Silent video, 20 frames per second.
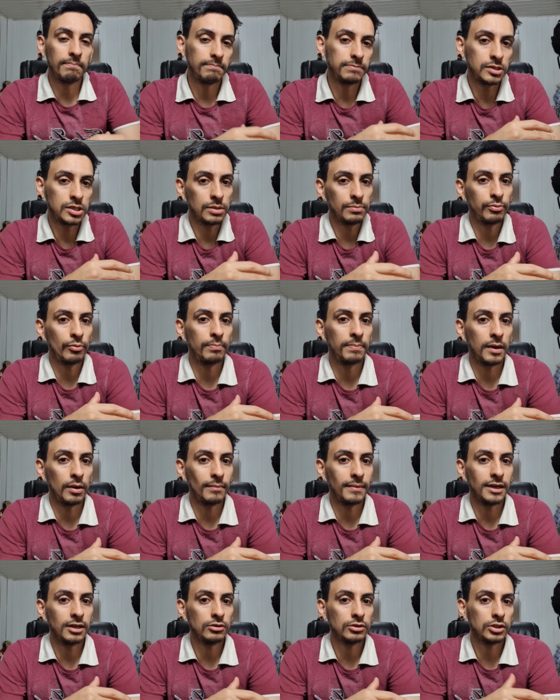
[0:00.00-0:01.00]
Tipo, pelo
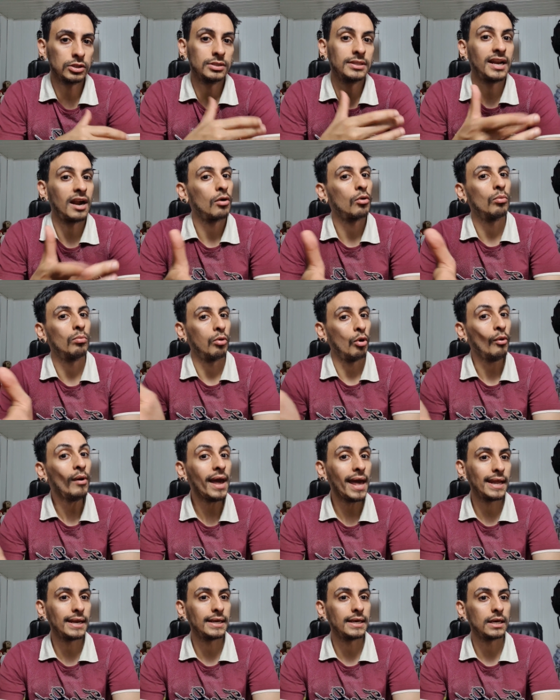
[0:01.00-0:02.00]
menos Dragon Ball
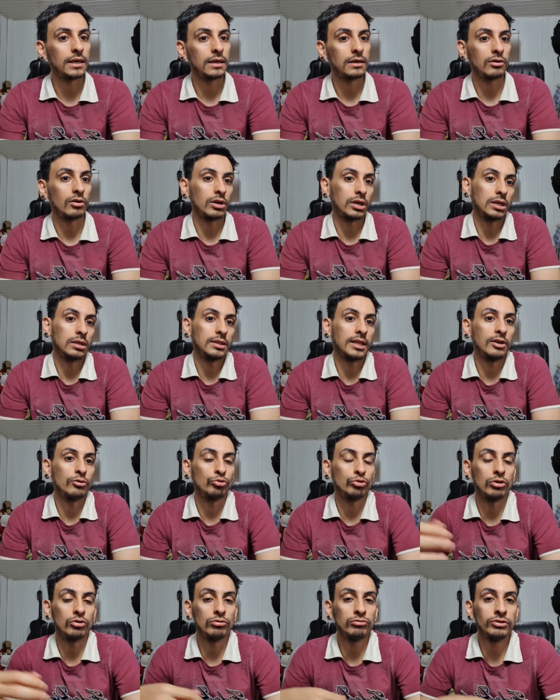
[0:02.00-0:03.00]
é, né? Agora
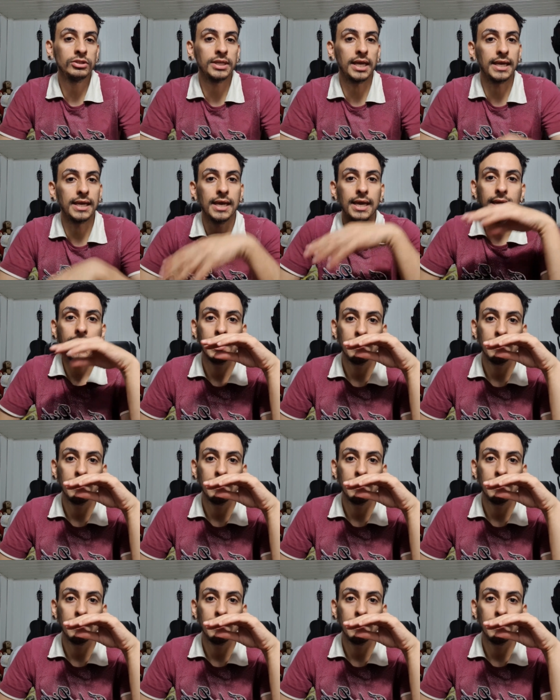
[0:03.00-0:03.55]
Naruto não sei.